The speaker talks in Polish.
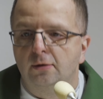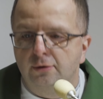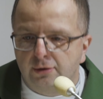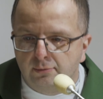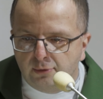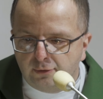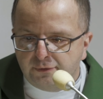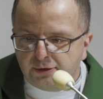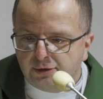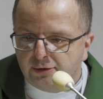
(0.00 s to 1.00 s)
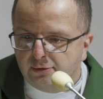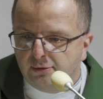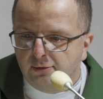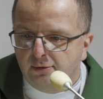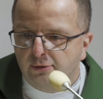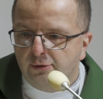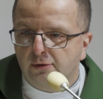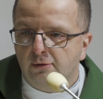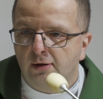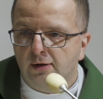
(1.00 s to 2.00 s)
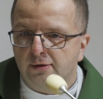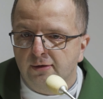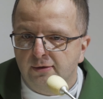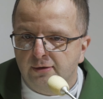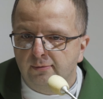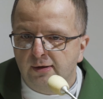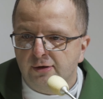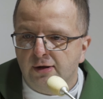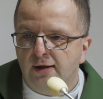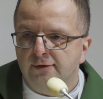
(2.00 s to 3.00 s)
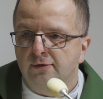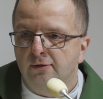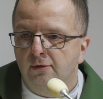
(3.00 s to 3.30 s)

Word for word: Czy mówisz, że kochasz? Czy masz czas?